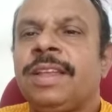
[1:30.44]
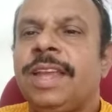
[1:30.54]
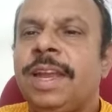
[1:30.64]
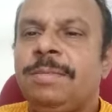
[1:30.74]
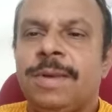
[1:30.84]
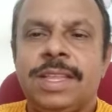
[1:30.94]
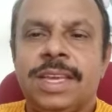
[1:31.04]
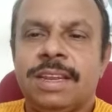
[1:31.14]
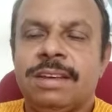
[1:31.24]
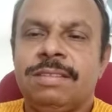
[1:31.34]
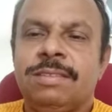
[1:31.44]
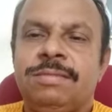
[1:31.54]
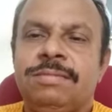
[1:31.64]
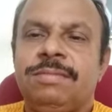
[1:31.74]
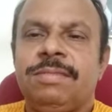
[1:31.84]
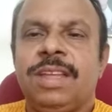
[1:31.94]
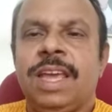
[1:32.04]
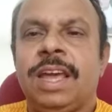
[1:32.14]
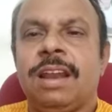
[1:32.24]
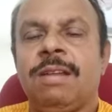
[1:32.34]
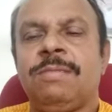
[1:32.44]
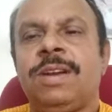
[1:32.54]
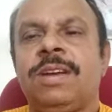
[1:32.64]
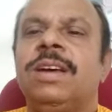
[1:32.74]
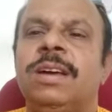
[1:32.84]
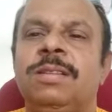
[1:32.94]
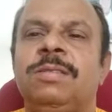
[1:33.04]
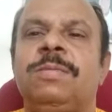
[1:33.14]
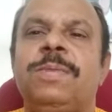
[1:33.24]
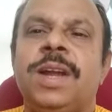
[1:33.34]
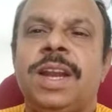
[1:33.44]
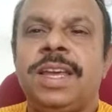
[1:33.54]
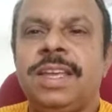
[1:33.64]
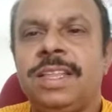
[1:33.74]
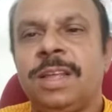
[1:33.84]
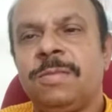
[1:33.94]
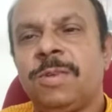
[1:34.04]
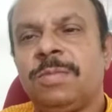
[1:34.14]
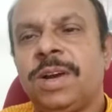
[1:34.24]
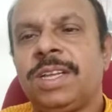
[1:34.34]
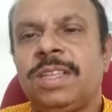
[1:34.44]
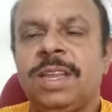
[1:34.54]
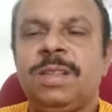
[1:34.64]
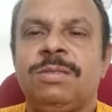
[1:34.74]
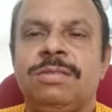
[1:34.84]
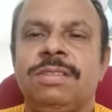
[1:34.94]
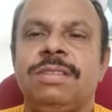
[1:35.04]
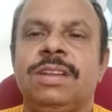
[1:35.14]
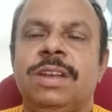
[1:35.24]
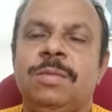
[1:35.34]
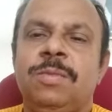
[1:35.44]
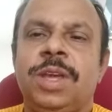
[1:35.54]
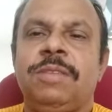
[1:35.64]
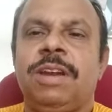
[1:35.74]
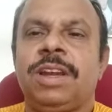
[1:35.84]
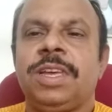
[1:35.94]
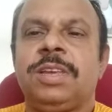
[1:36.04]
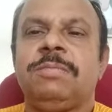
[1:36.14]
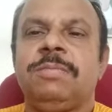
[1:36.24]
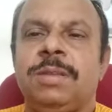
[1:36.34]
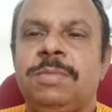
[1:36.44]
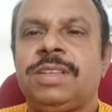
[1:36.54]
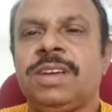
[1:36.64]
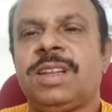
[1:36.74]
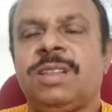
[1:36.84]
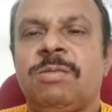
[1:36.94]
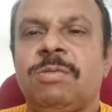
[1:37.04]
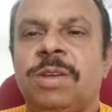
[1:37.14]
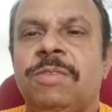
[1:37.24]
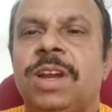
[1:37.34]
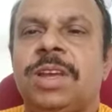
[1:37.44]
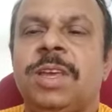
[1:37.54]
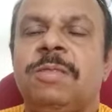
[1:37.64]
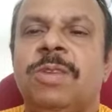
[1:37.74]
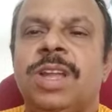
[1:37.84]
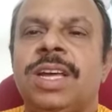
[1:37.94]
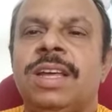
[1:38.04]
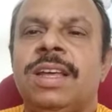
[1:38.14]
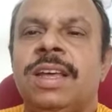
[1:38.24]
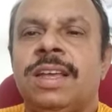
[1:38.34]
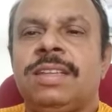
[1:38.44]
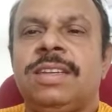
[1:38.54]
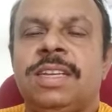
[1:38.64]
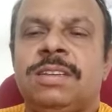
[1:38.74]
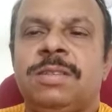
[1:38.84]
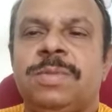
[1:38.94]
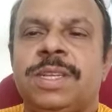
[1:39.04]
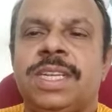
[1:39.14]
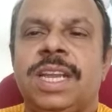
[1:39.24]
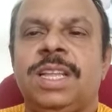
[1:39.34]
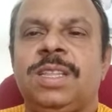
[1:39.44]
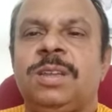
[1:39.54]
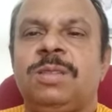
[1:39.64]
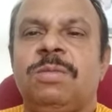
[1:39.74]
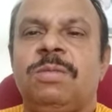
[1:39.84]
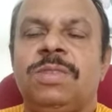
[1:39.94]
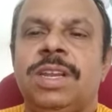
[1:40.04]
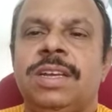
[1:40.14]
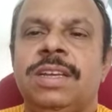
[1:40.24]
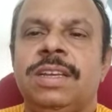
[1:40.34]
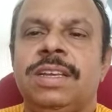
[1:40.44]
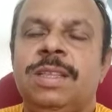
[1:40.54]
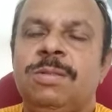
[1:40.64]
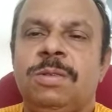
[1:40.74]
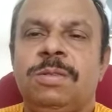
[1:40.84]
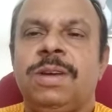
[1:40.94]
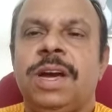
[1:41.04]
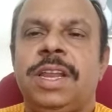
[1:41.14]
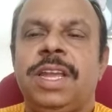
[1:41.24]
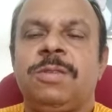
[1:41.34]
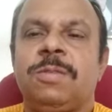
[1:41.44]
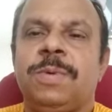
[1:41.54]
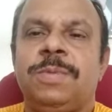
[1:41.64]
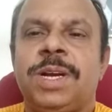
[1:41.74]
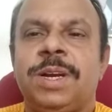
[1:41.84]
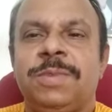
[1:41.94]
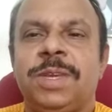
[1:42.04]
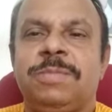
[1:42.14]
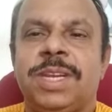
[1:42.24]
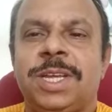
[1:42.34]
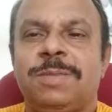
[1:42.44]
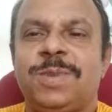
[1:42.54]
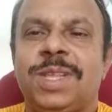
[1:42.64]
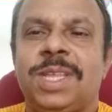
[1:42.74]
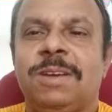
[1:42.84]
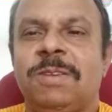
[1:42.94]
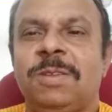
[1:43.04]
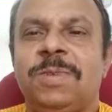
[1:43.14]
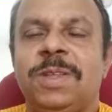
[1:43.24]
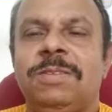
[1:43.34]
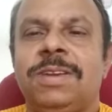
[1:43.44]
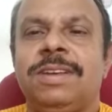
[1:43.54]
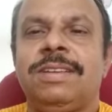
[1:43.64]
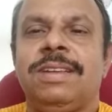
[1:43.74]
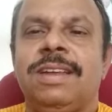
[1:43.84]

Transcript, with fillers: தேடி பார்த்தீங்கன்னா ஏராளமான நுட்பங்களை இதன் மூலமாக தெரிந்து கொண்டு நம்முடைய வாழ்க்கைக்கும் நம்மை சார்ந்தவர்களுடைய வாழ்க்கைக்கும் உள்ள சின்ன சின்ன பிரச்சனைகளை தீர்த்து கொள்வதற்கு இது ஒரு அரிய நுட்பமாக அமையும் என்ற அற்புத தகவலை பதிவிட்டு